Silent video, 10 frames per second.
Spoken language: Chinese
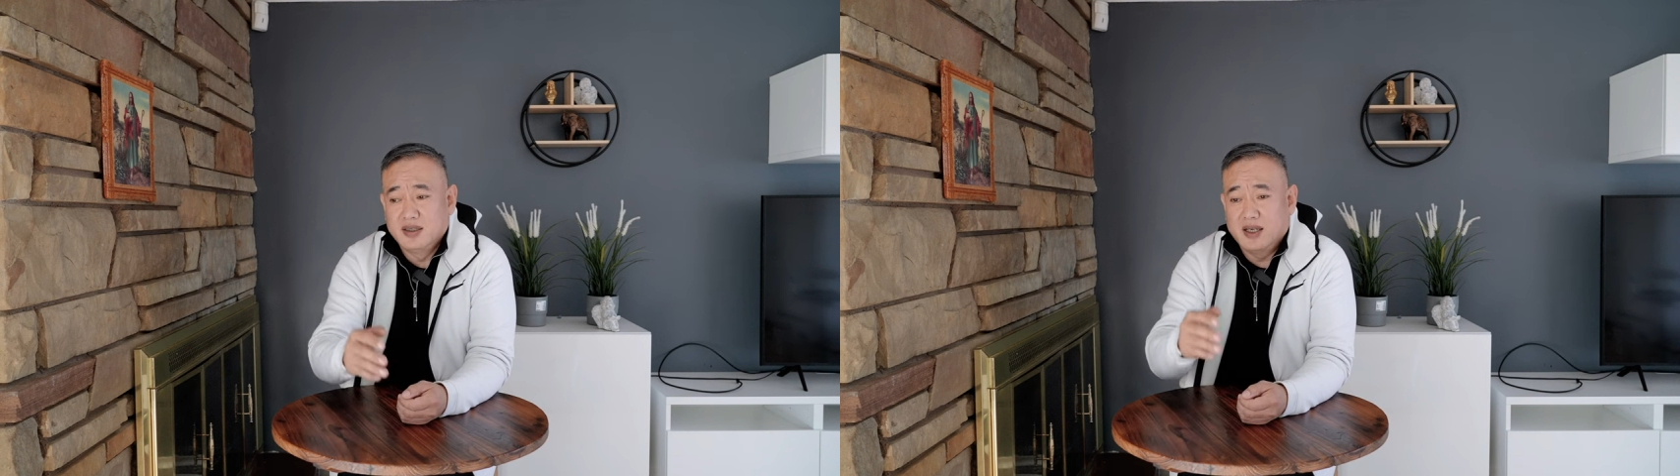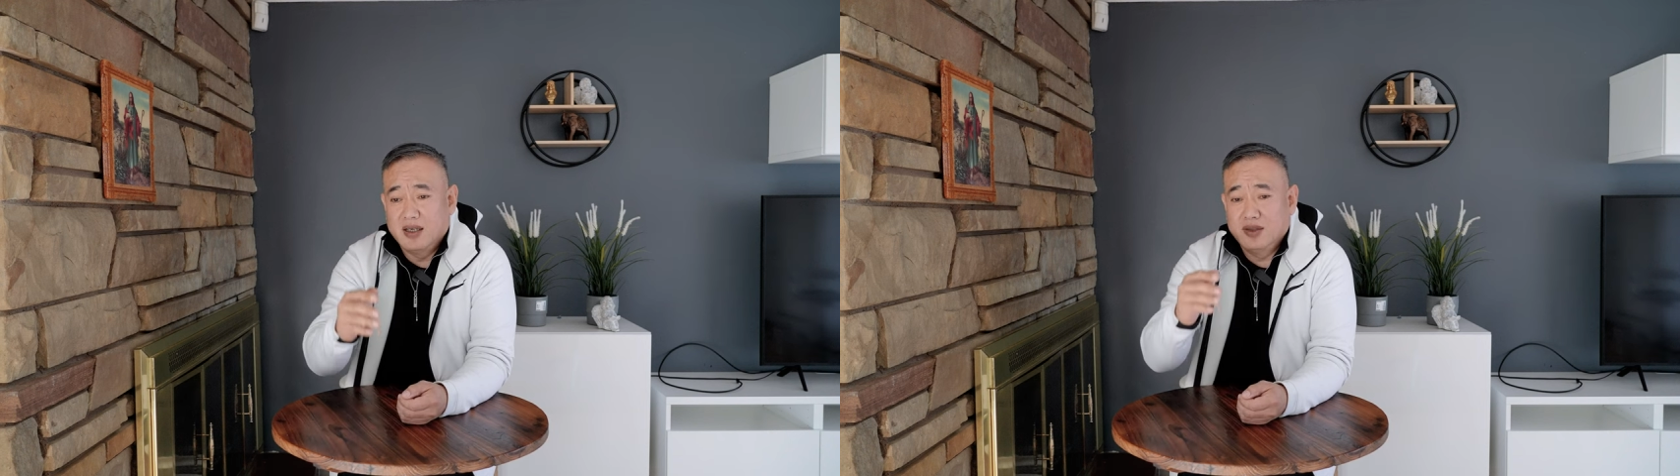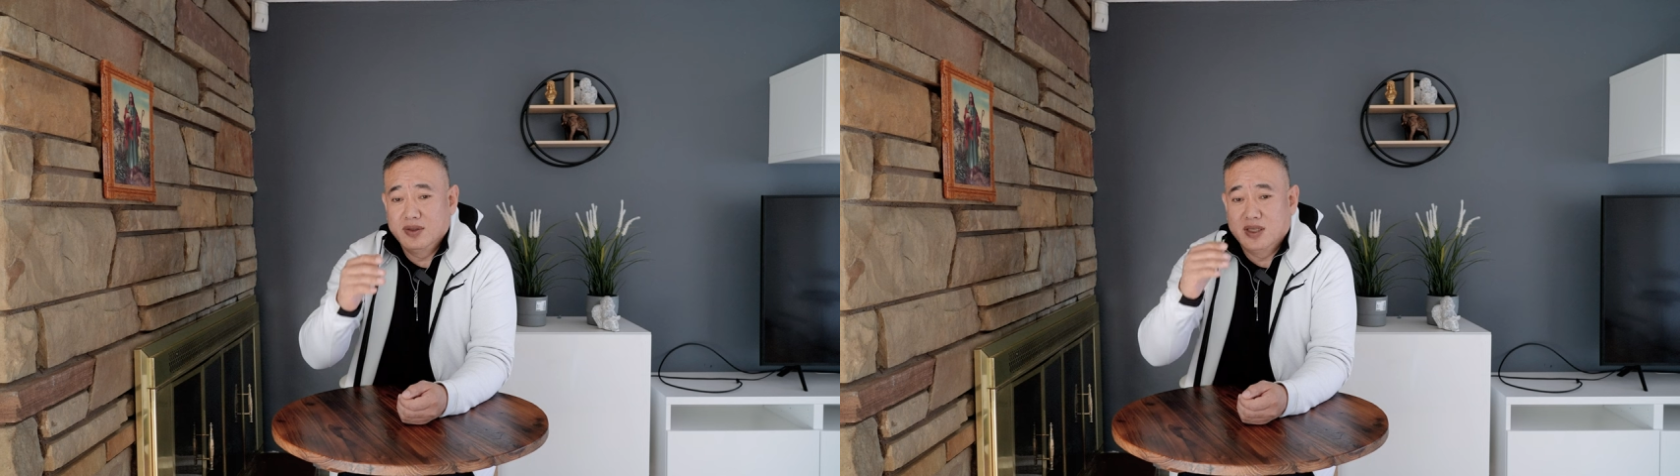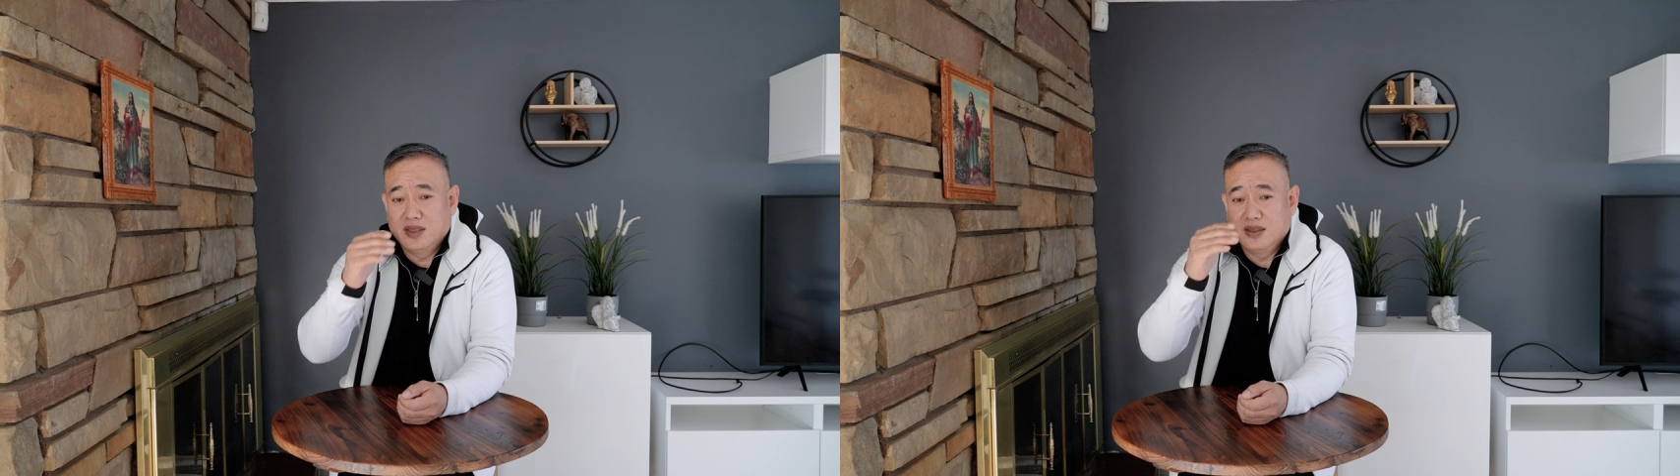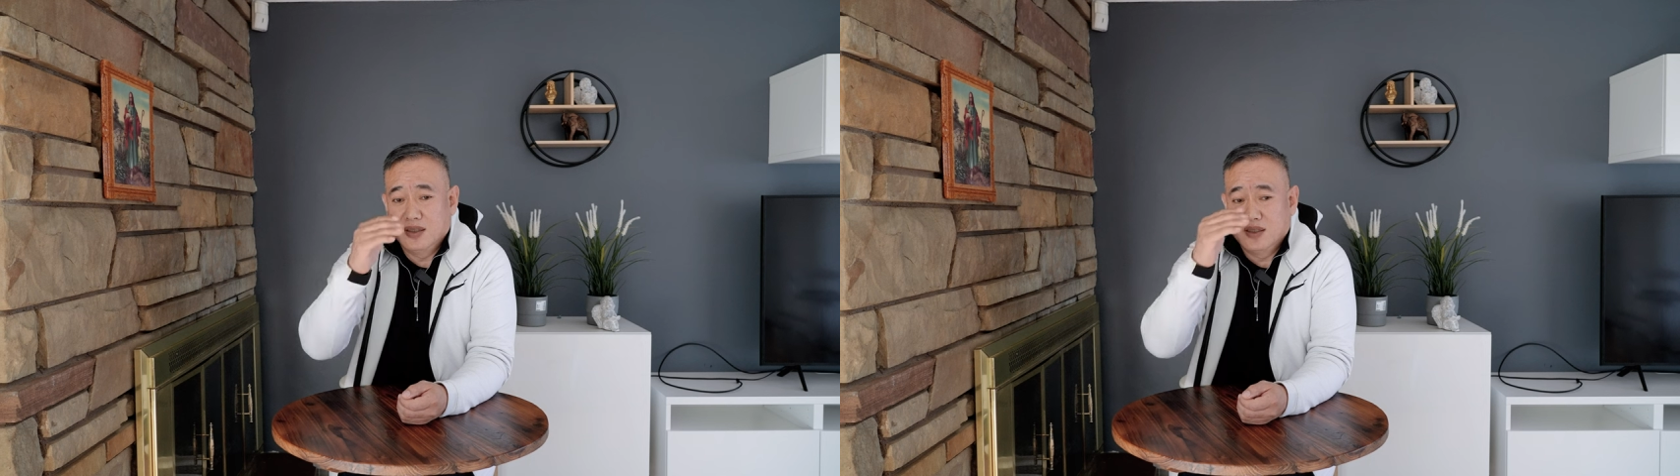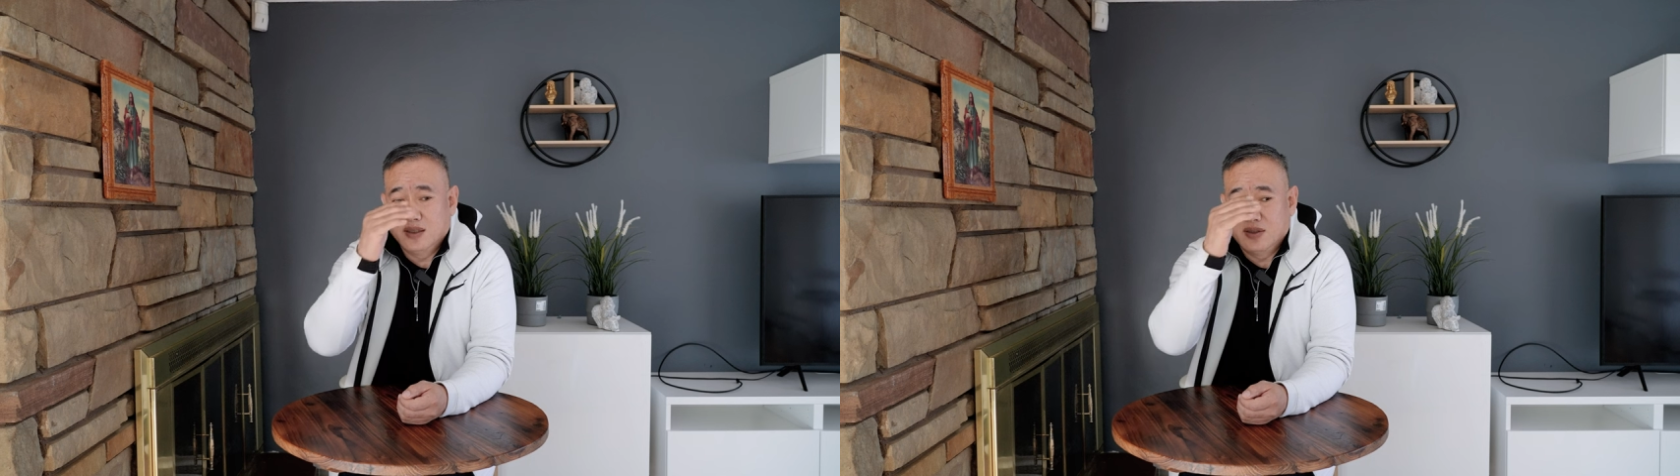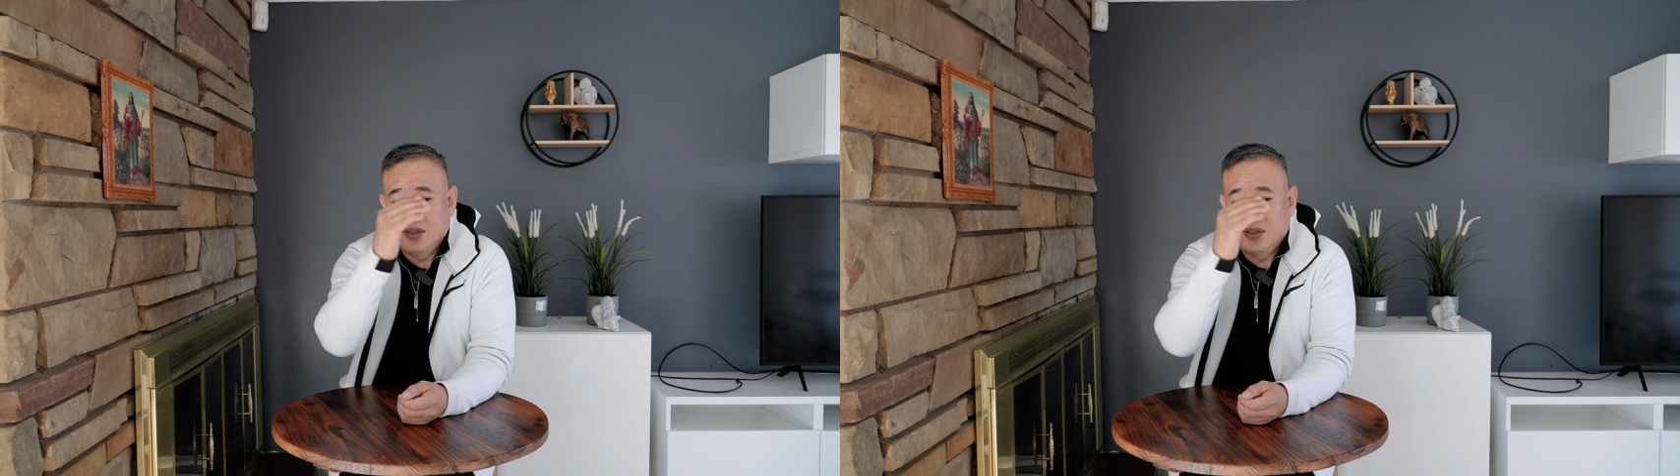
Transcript: 然后呢这个